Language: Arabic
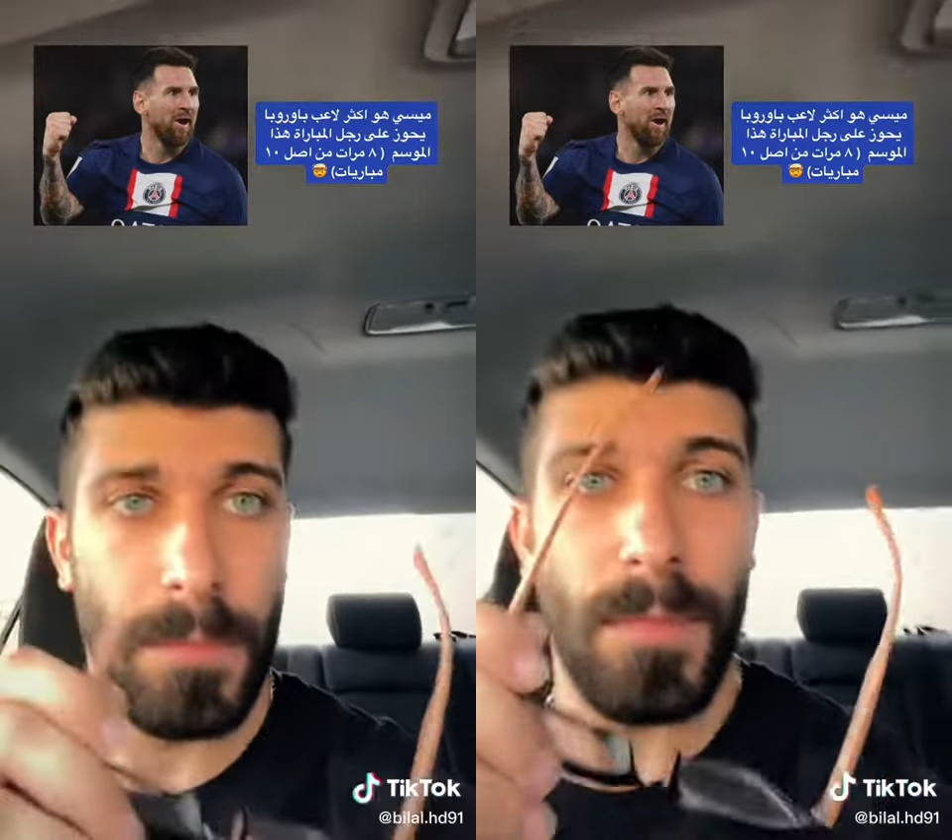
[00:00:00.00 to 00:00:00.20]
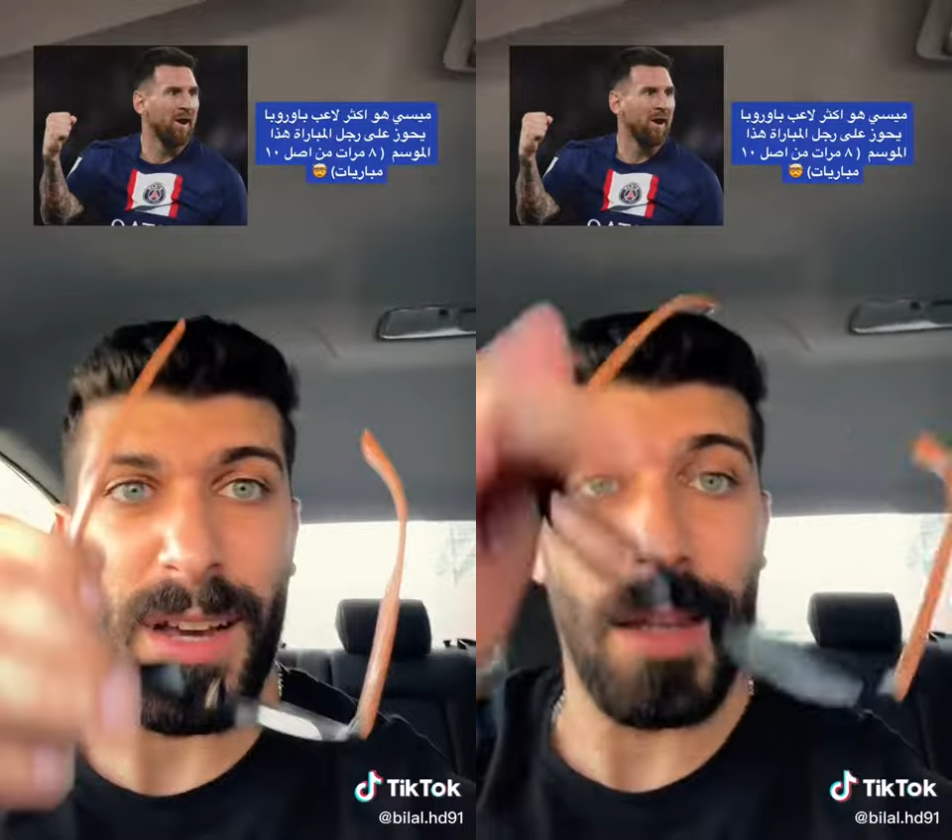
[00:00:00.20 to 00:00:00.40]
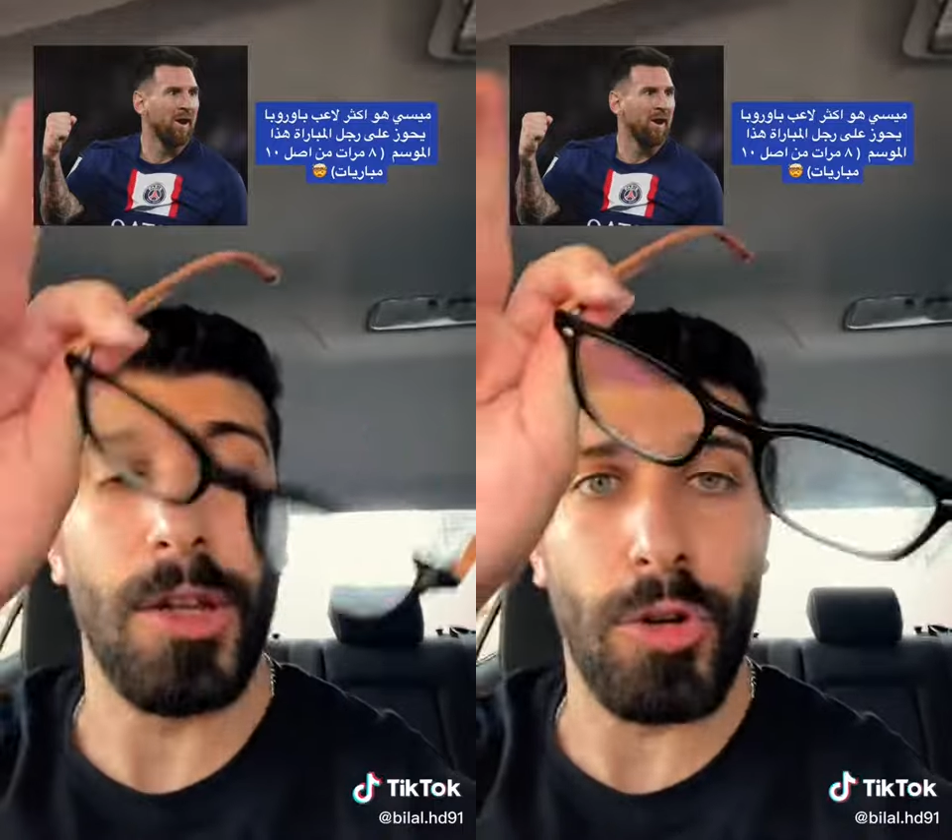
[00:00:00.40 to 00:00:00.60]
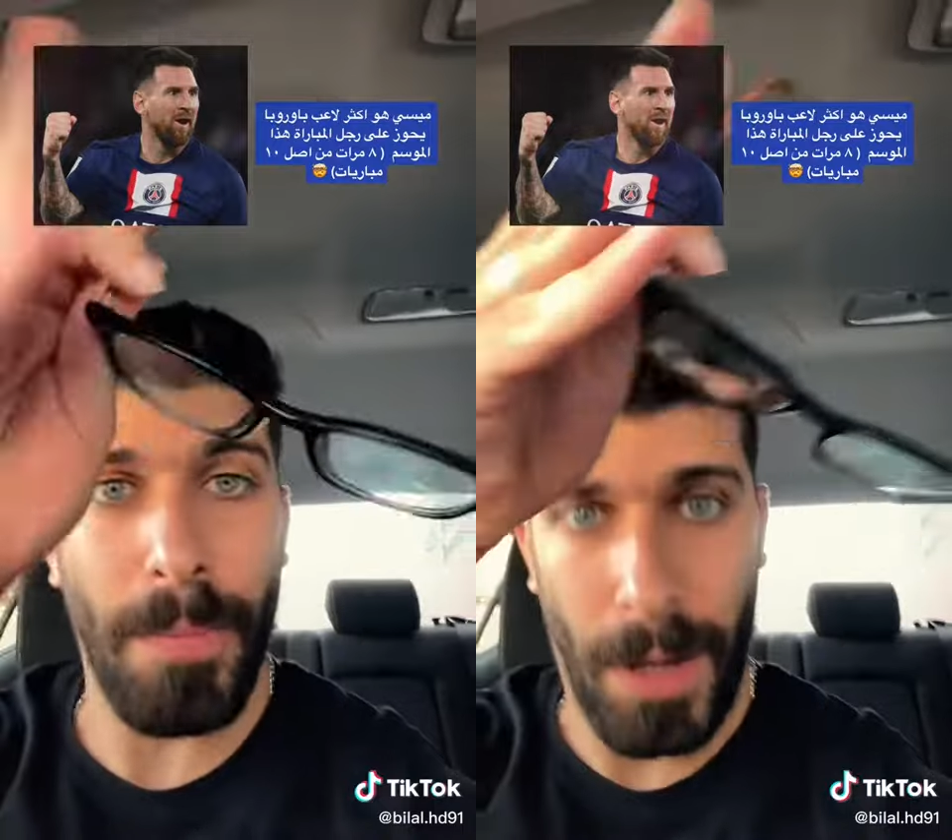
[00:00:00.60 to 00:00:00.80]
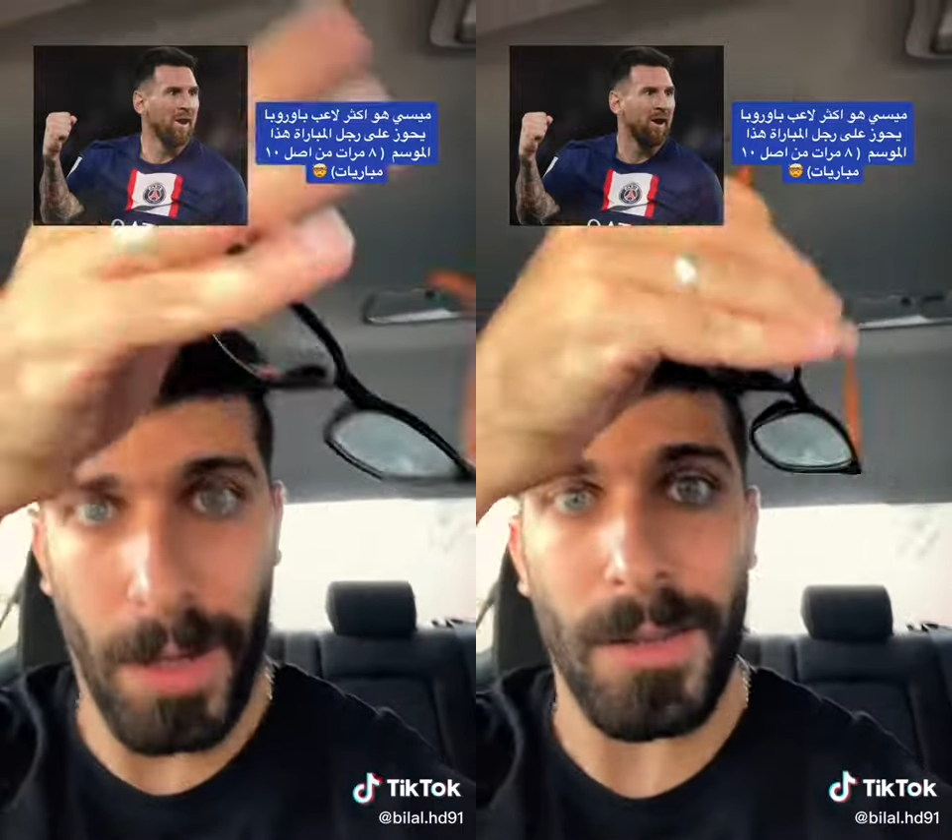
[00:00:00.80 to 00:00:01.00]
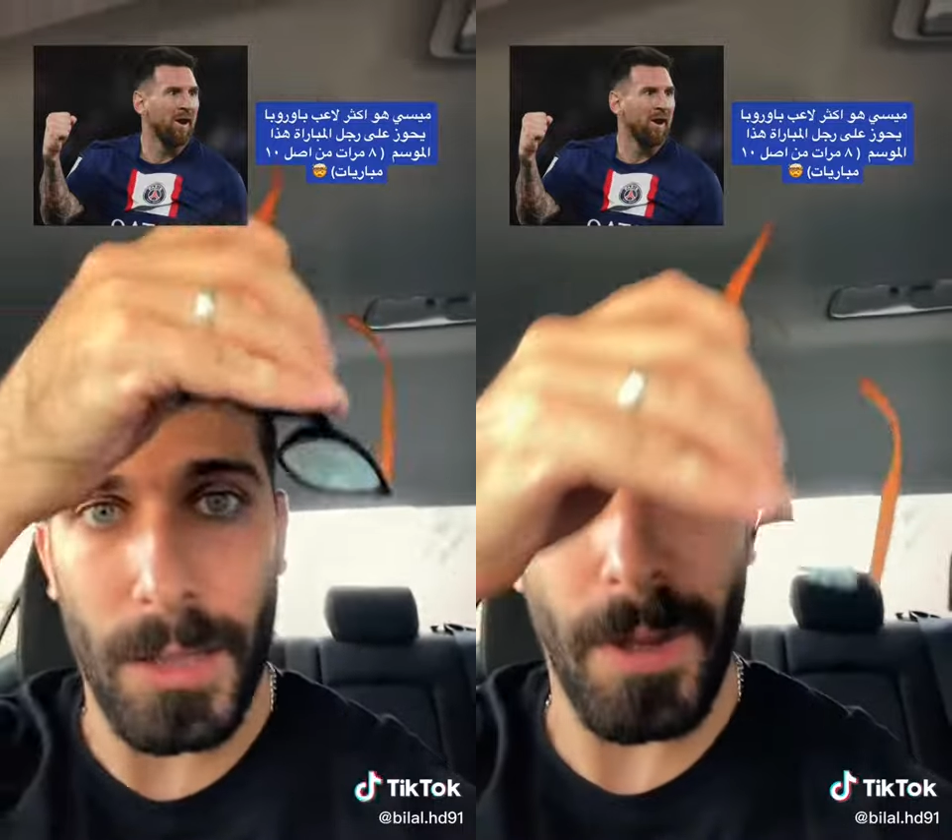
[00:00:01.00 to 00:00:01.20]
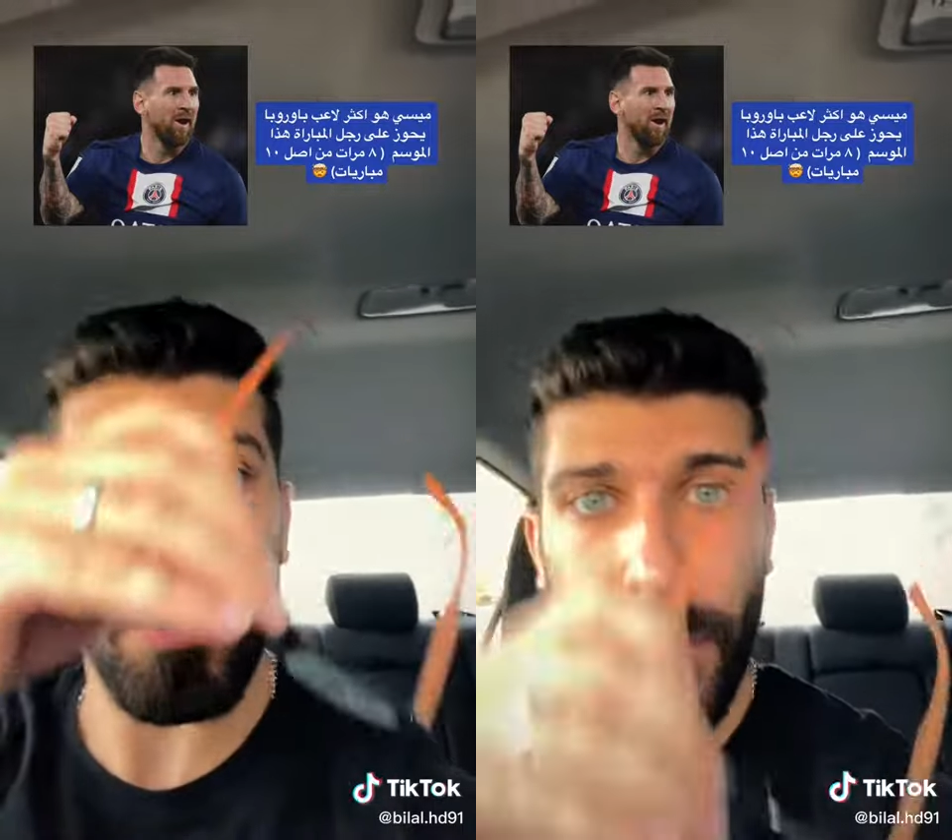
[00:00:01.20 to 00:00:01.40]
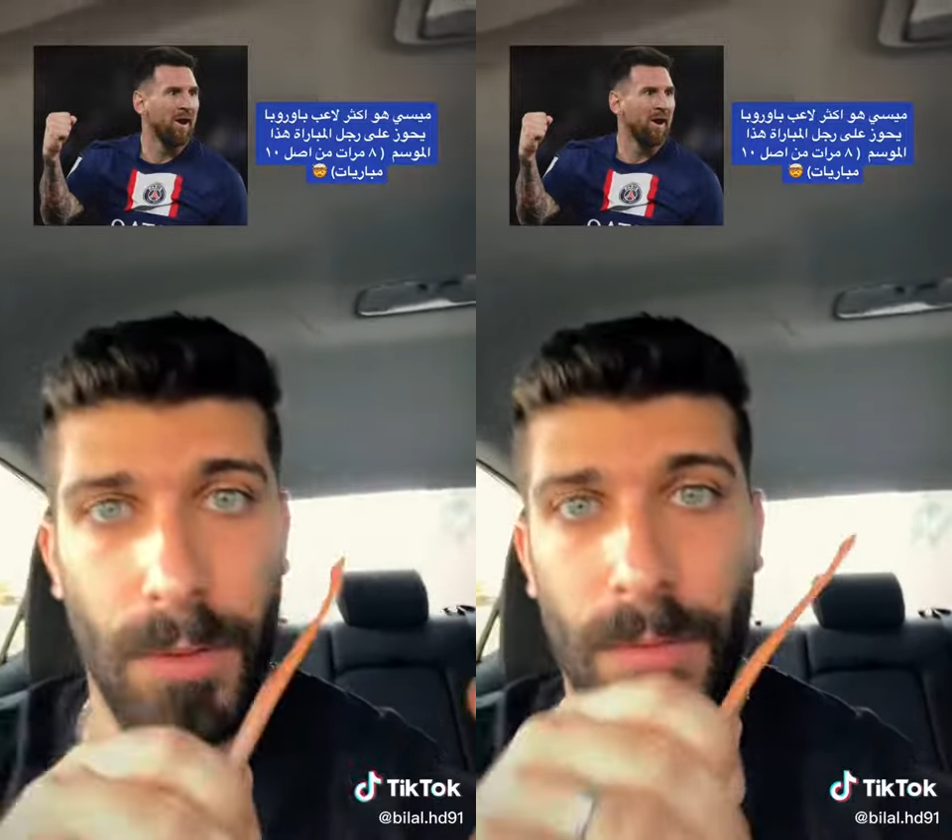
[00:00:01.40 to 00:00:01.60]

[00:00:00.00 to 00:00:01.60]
خليكم بهلان تبعكم